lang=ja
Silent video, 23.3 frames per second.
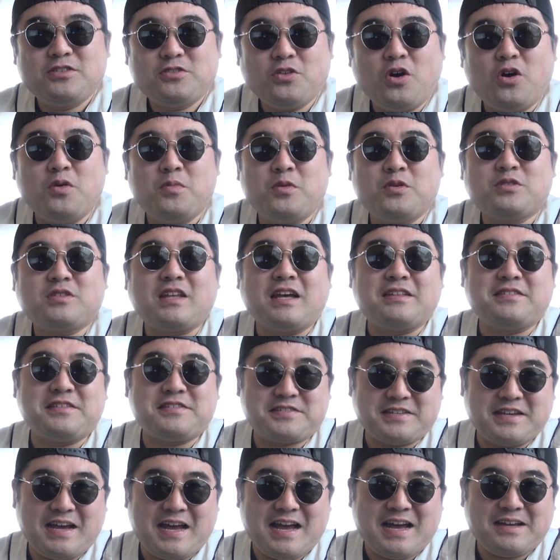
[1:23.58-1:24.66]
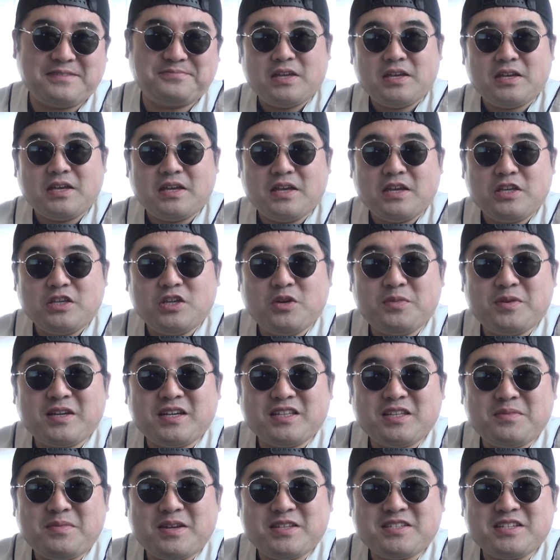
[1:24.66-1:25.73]
と思ったんですが、読み
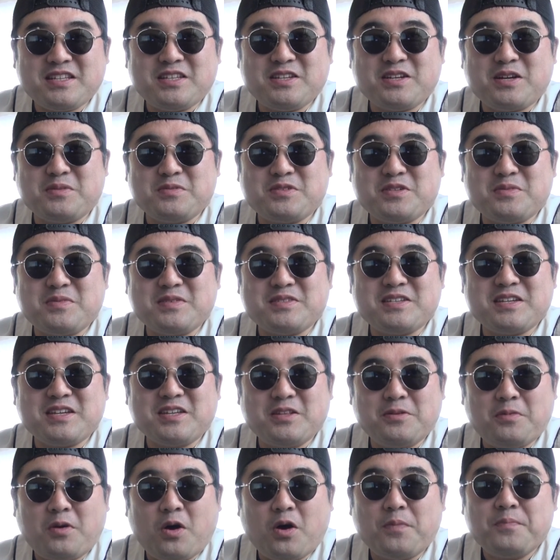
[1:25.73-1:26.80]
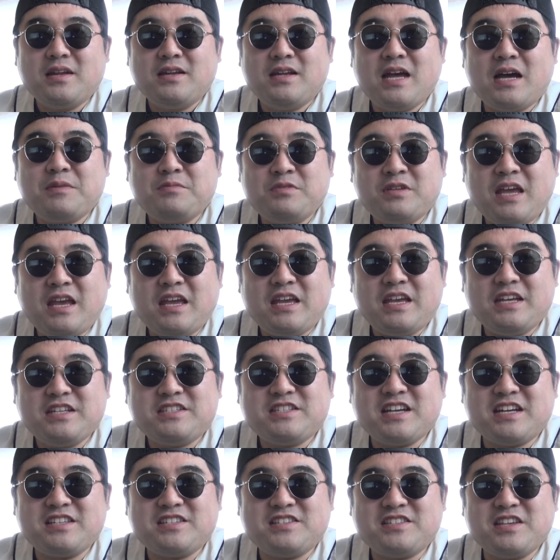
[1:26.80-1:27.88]
方間違ってるかもしれませんけども、ラムネい
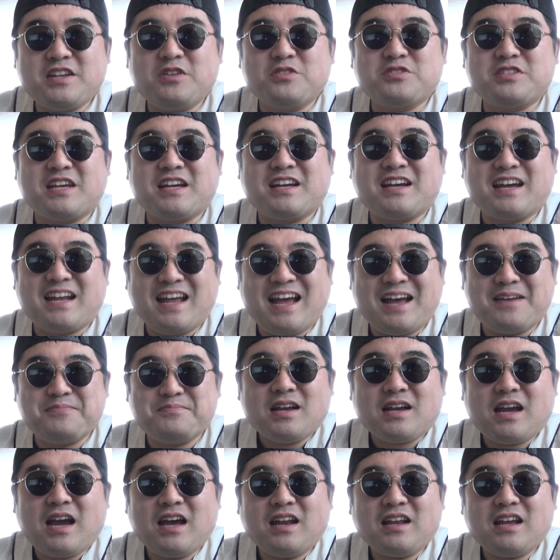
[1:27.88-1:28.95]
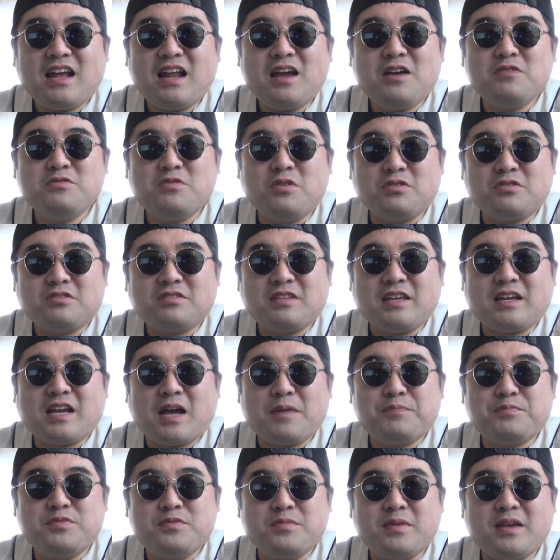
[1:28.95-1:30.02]
ちはちゼロさんからカラカラウオって
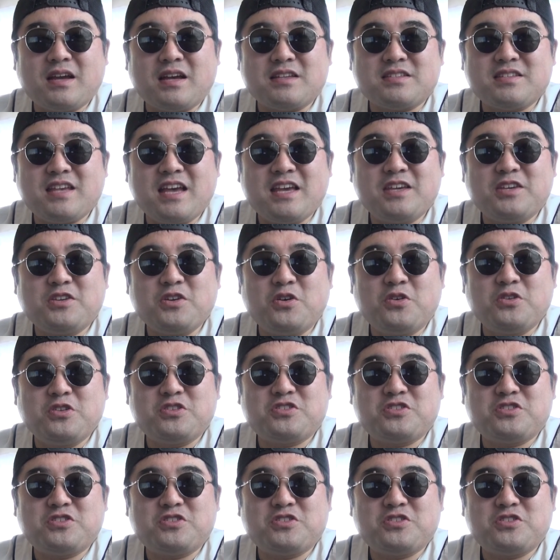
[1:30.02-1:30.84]
カップ麺が最強に